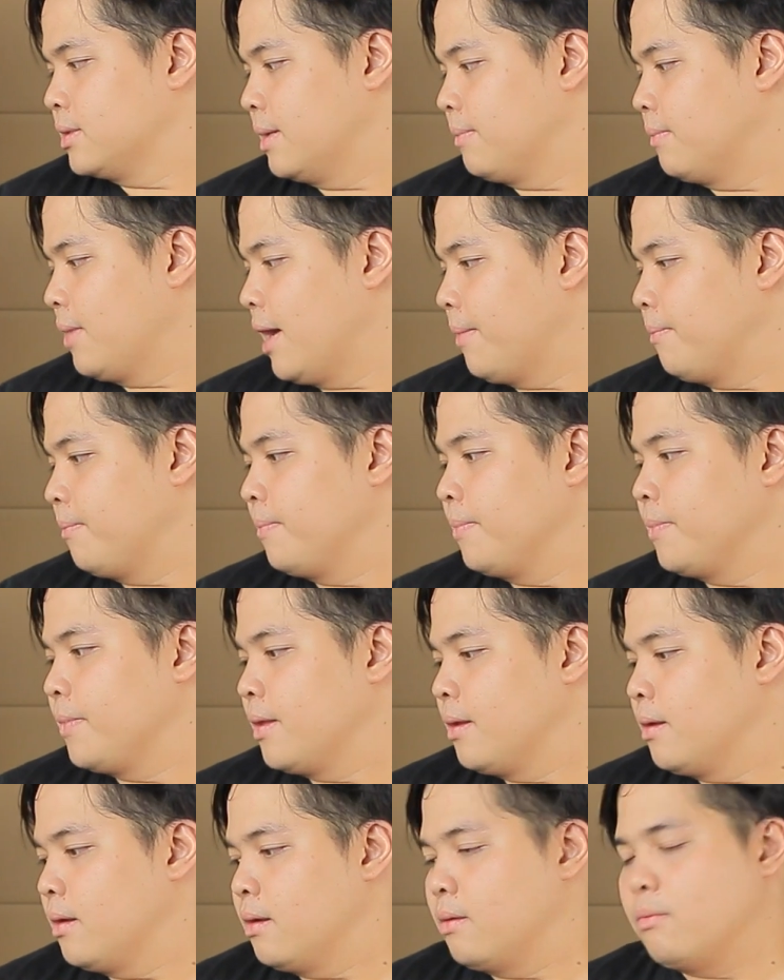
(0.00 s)
สำหรับ
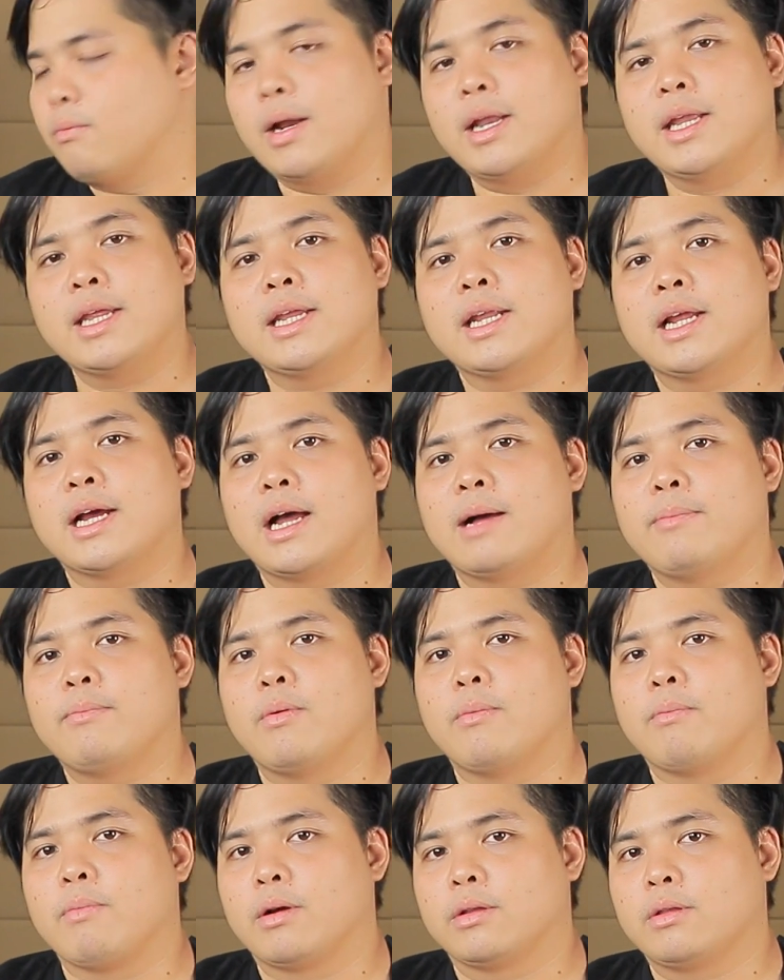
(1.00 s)
วันนี้นะครับ
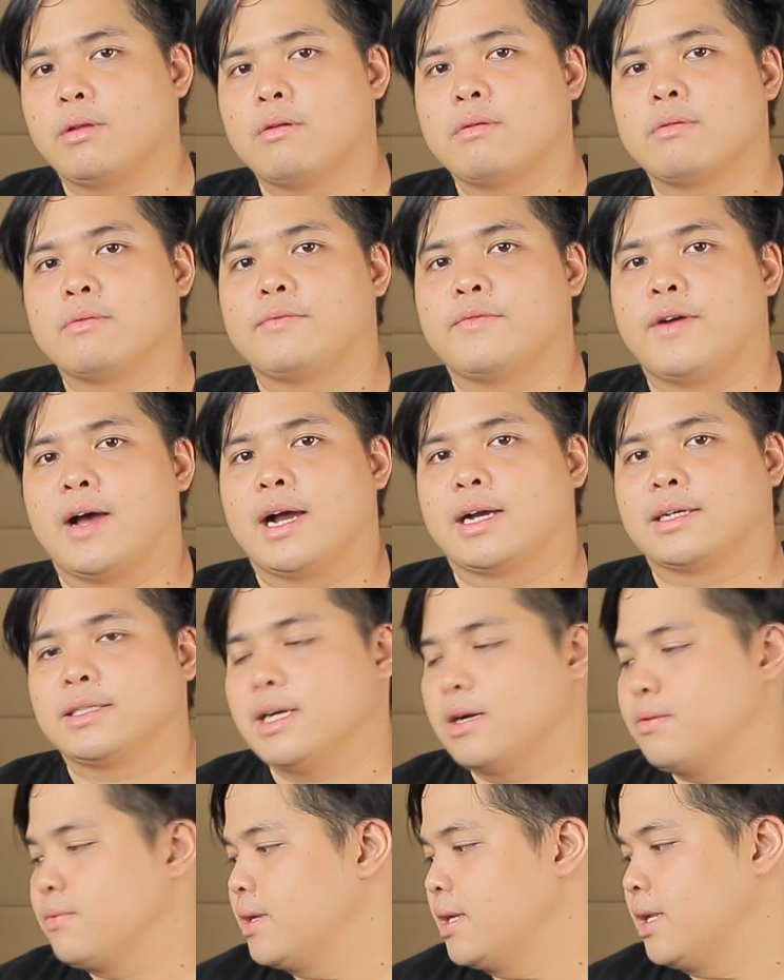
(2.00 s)
ผมก็ต้องฝาก
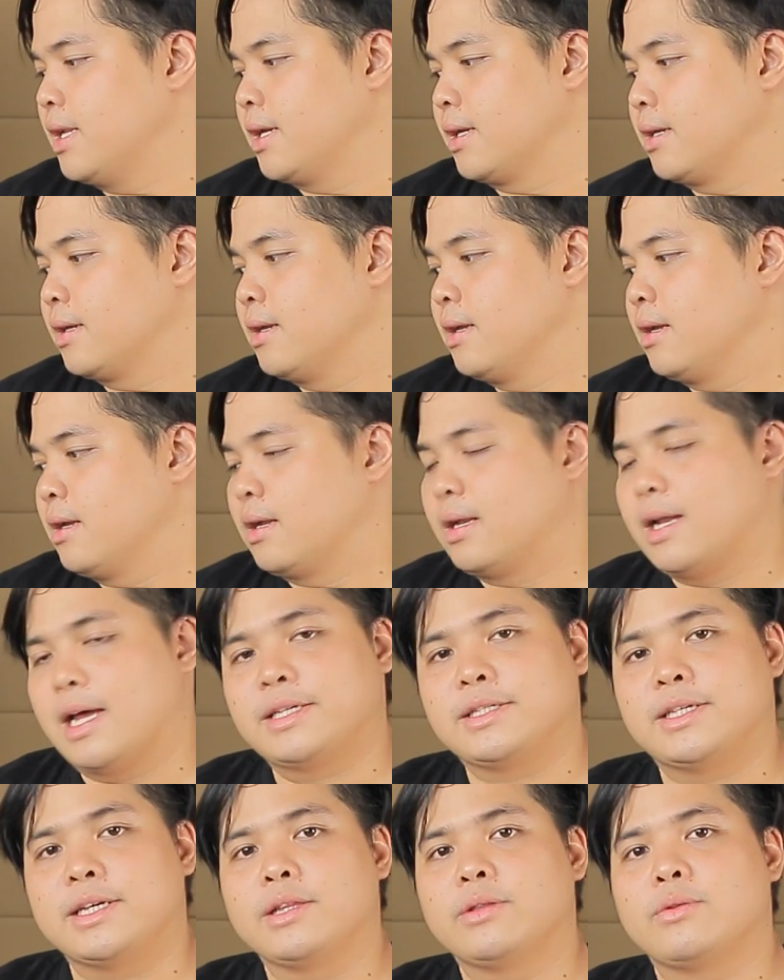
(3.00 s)
เจ้า Helix ไล
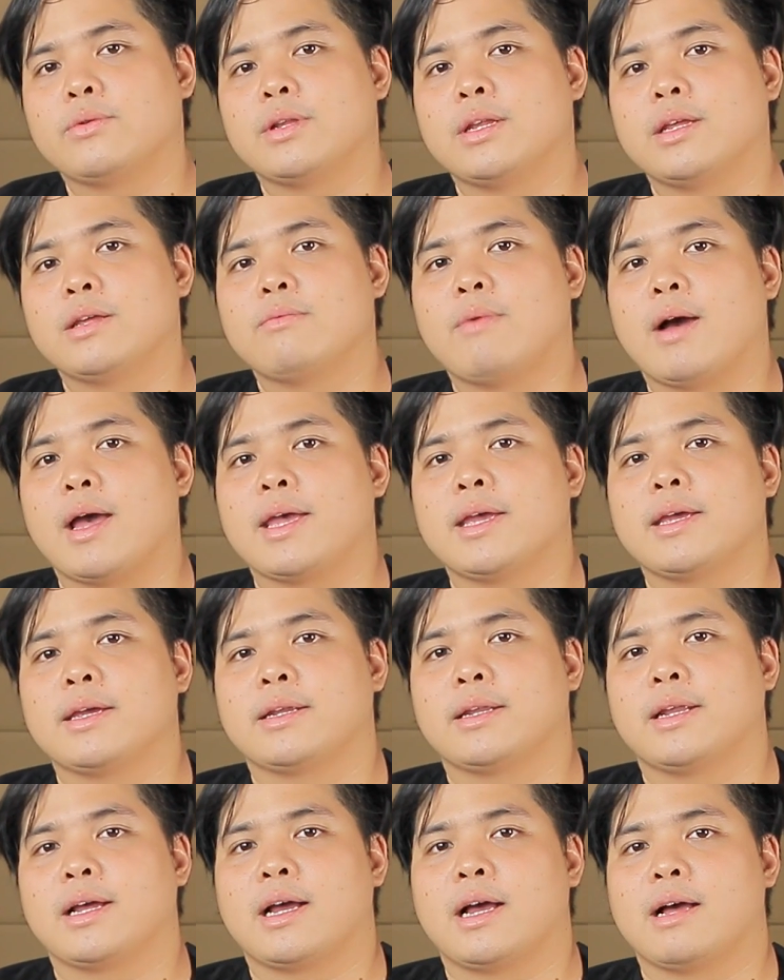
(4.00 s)
น์ซิกตัวนี้ไว้
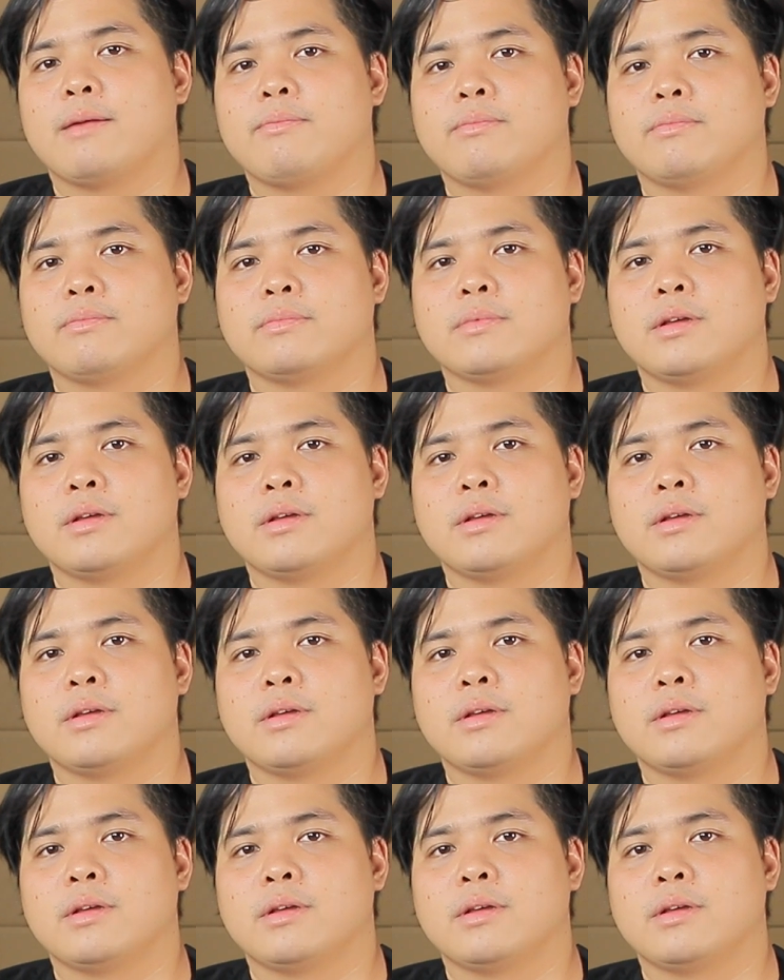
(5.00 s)
นะครับ